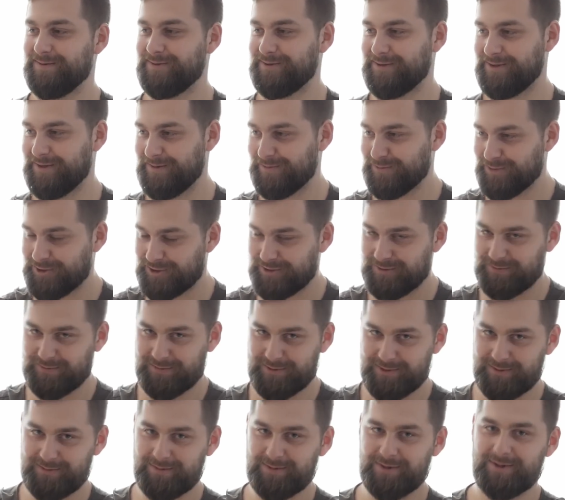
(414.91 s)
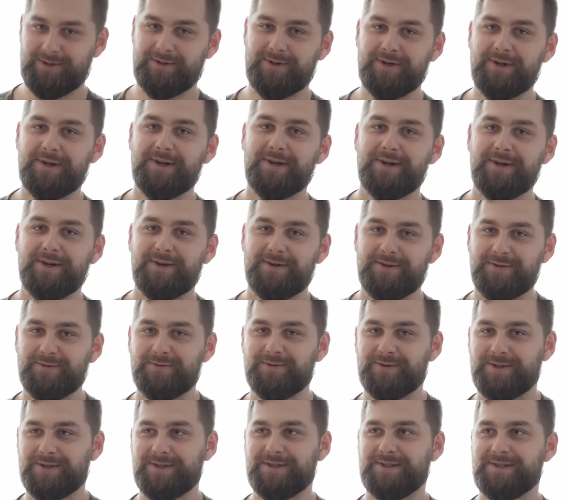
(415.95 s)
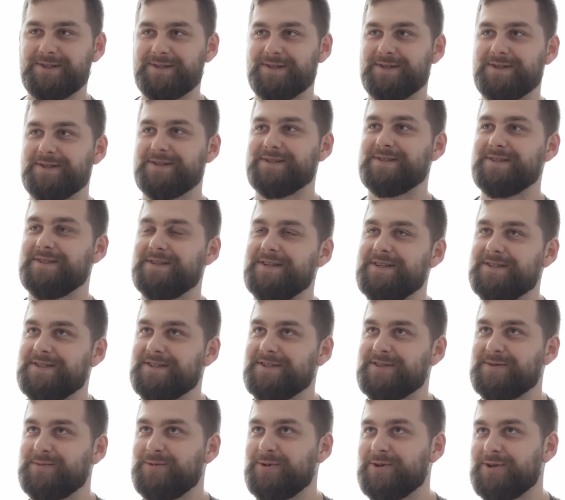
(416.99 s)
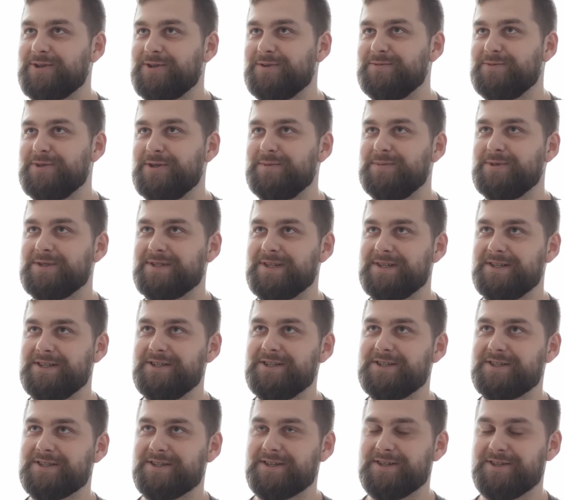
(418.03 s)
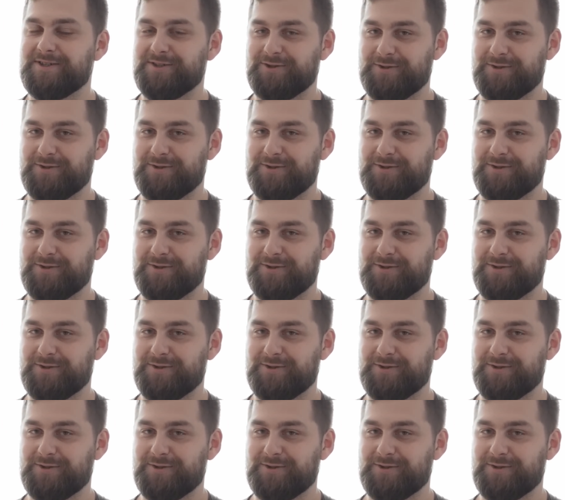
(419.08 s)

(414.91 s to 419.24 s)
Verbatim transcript: к тому, чтобы у меня были ну, вот эти занятия спортом не эпизодические,